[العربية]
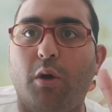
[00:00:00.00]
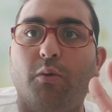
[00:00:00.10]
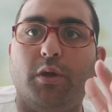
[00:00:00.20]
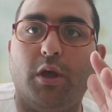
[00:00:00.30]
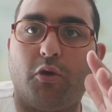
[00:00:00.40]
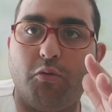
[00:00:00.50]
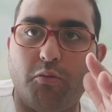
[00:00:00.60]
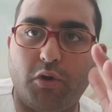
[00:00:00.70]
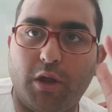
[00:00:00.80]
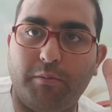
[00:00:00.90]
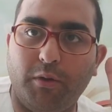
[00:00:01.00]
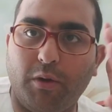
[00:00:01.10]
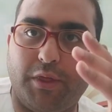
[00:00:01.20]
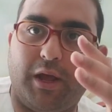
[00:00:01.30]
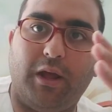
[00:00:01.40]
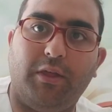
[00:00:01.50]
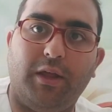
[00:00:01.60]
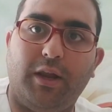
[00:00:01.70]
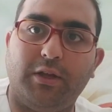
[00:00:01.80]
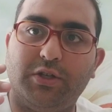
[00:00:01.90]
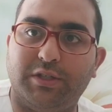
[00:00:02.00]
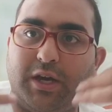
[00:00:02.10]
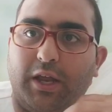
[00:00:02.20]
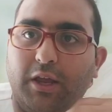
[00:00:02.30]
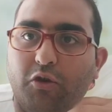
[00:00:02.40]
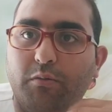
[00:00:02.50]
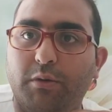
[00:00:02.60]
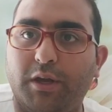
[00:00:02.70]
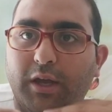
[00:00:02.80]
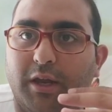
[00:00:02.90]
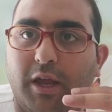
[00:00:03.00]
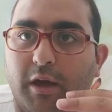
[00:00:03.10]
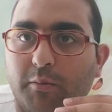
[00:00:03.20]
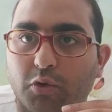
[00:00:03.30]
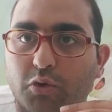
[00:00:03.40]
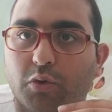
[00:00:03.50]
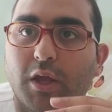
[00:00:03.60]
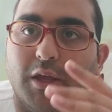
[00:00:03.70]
أو يقومون بوضع هذه الأجهزة عليهم لكي لا يموتوا